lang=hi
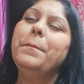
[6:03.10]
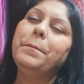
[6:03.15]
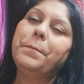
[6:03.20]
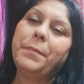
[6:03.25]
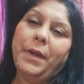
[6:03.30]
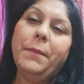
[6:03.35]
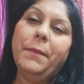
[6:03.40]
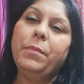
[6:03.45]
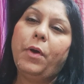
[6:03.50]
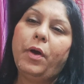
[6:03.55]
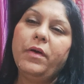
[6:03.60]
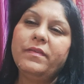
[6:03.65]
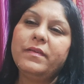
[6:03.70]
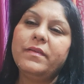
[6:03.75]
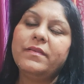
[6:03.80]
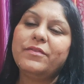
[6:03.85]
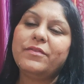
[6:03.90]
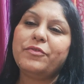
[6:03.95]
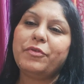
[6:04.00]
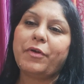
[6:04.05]
बिग बॉस
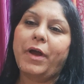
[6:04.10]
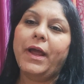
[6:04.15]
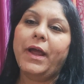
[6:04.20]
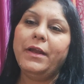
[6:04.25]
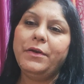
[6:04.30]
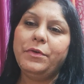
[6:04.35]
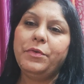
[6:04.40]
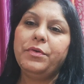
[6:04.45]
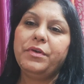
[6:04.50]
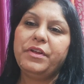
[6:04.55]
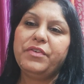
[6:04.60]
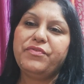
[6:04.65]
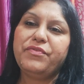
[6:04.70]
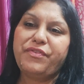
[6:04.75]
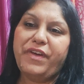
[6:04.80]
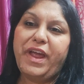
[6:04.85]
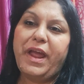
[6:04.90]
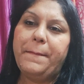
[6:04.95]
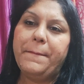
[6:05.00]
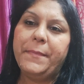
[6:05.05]
इज ट्राइंग टू
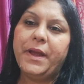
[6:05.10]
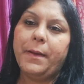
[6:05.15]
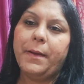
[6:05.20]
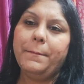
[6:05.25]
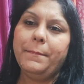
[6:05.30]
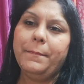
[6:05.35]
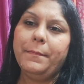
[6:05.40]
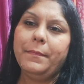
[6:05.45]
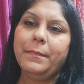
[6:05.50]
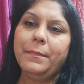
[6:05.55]
डिफेम हिम